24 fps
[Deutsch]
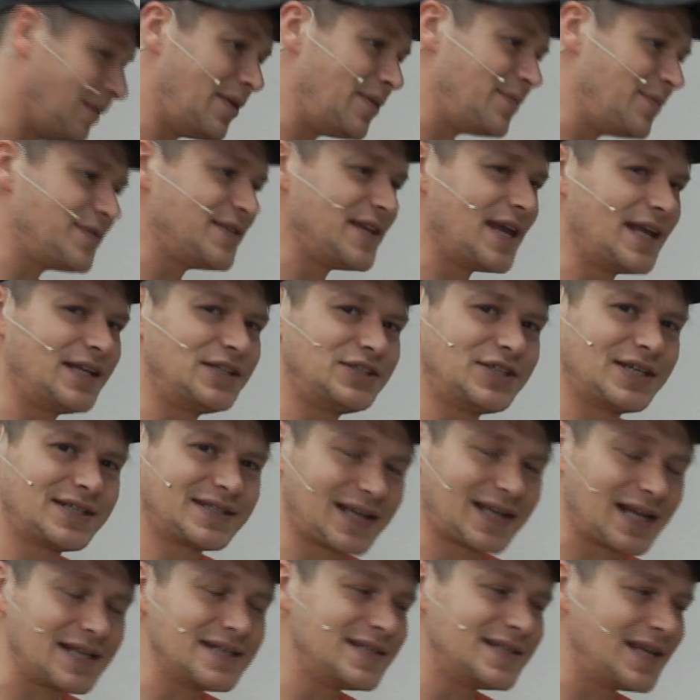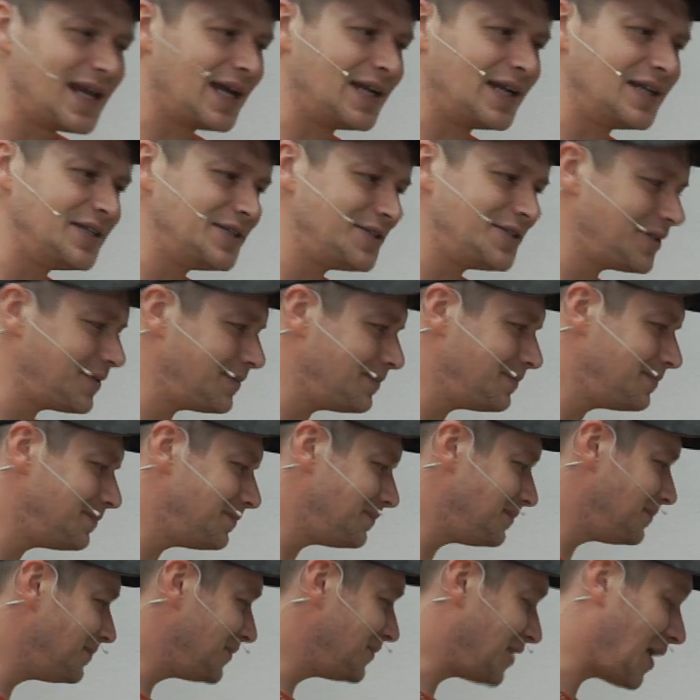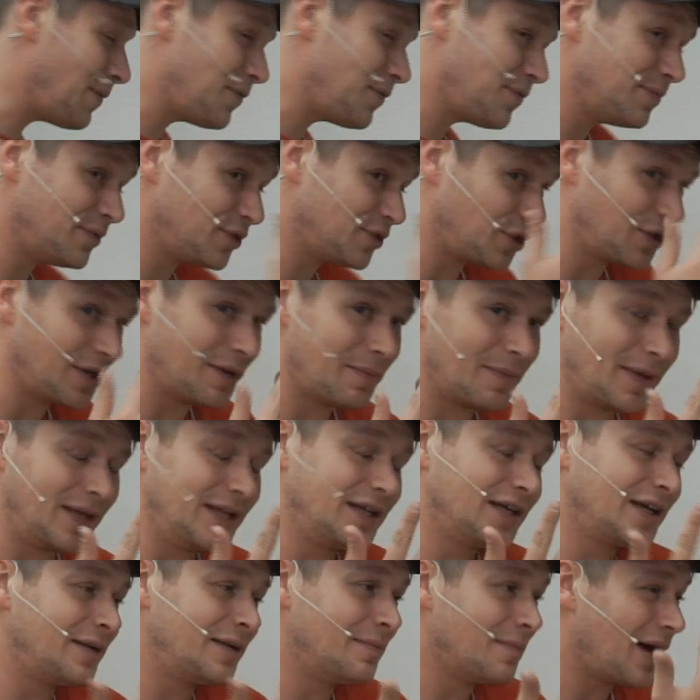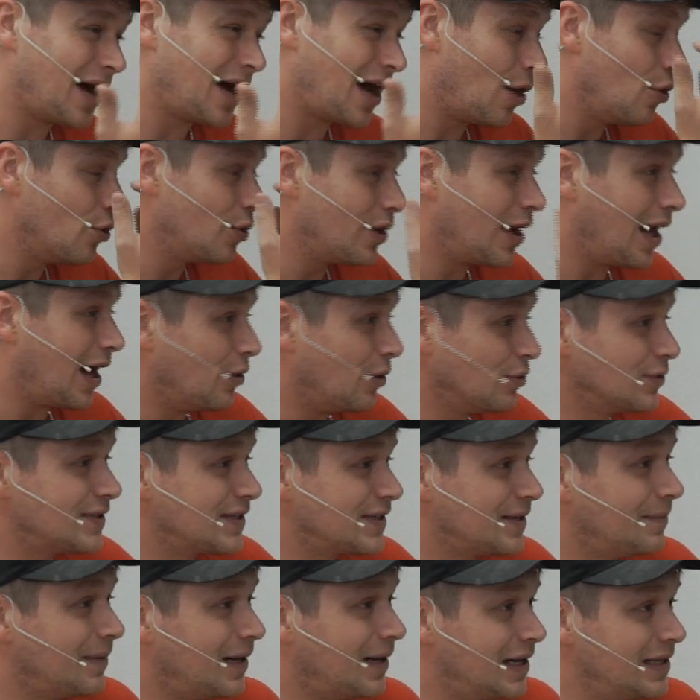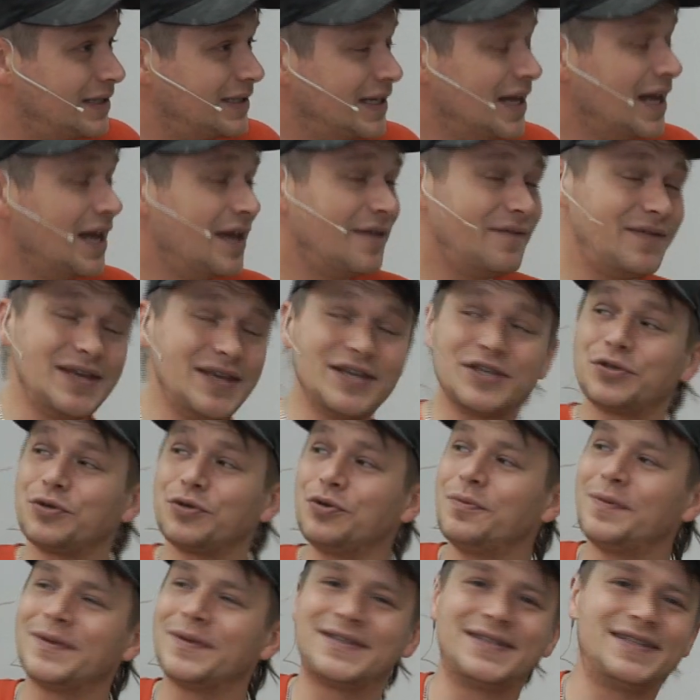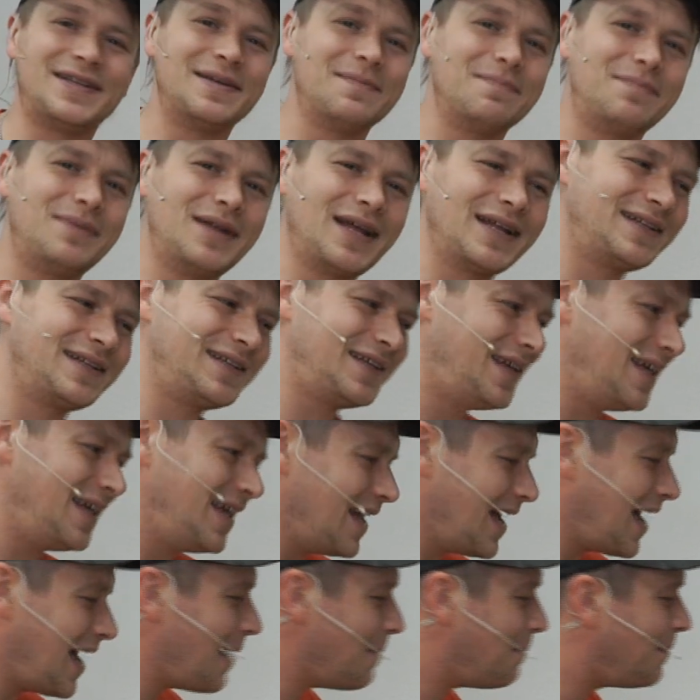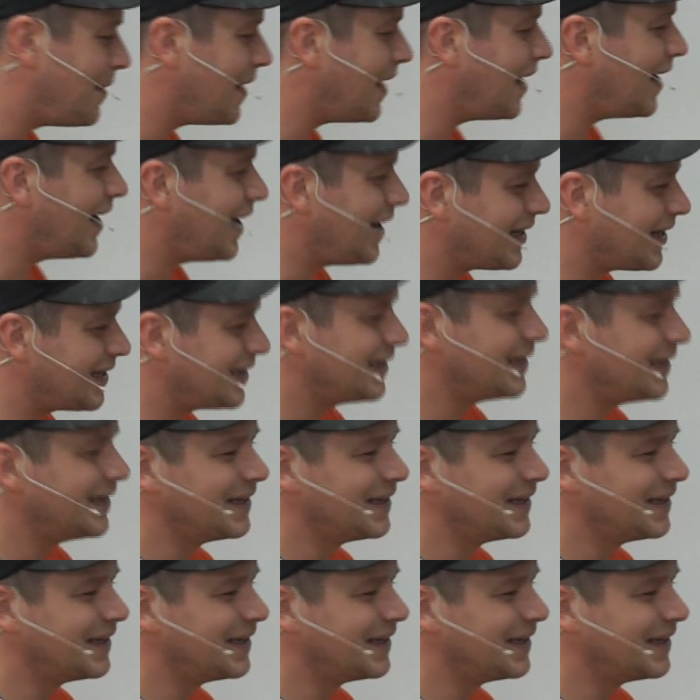liebsten hätte ich jetzt ganz ehrlich, ich habe es mir schon im inneren Auge ausgemalt, wie ich rüber zu dem Blatt gehe, abhak,